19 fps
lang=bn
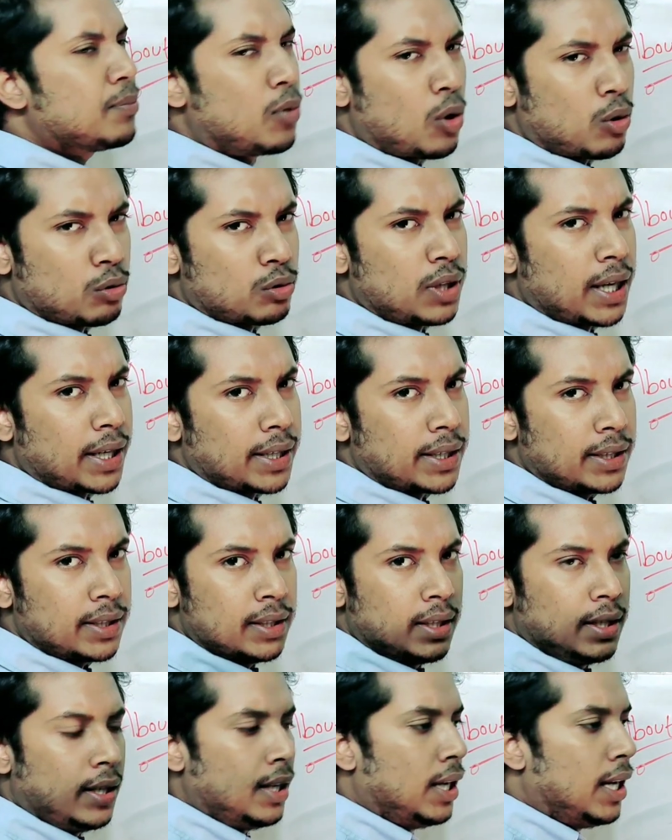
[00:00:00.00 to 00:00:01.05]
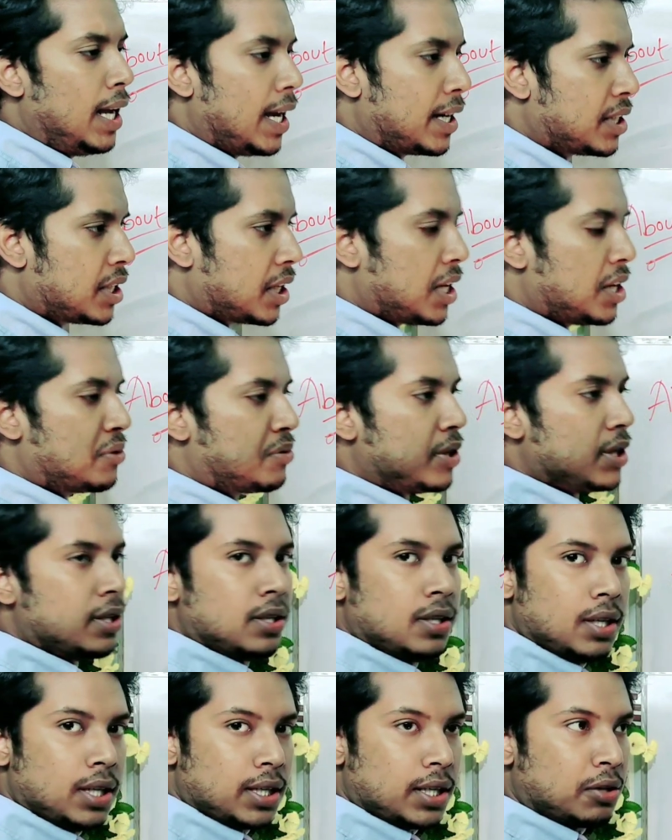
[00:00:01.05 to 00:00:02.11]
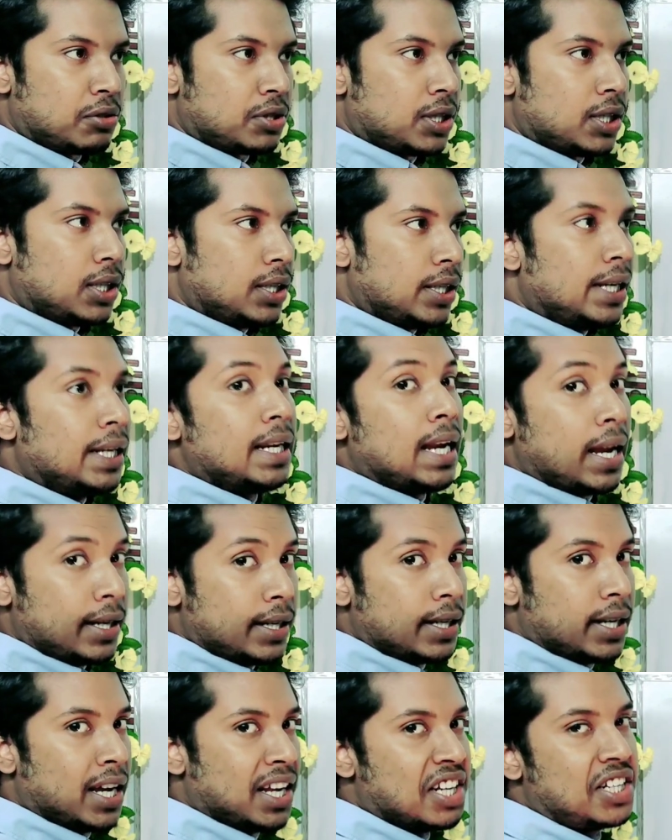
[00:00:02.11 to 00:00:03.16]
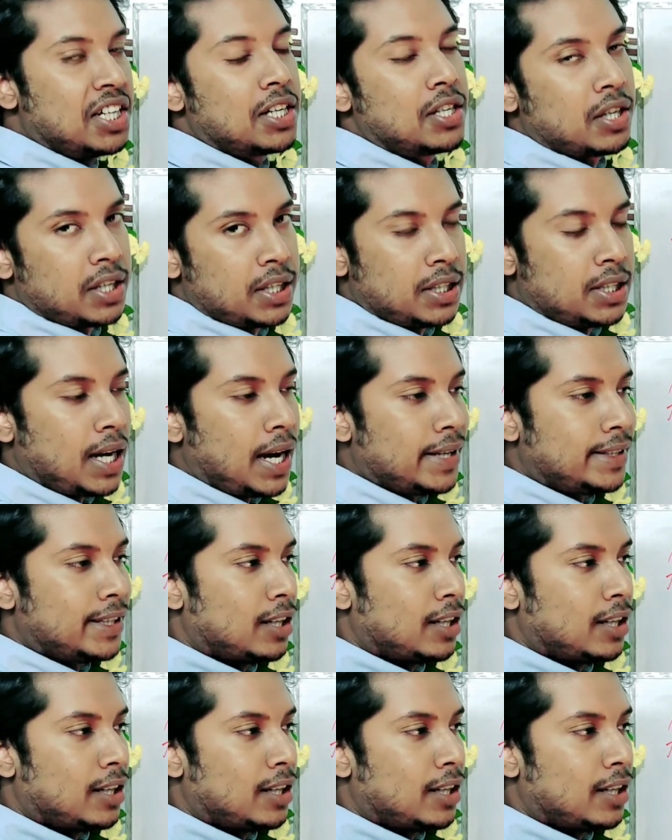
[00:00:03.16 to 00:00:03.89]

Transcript: বড় থাকে একটা কান্ট্রির এটা হচ্ছে ইংল্যান্ডের হেরিডেটারি টাইটেল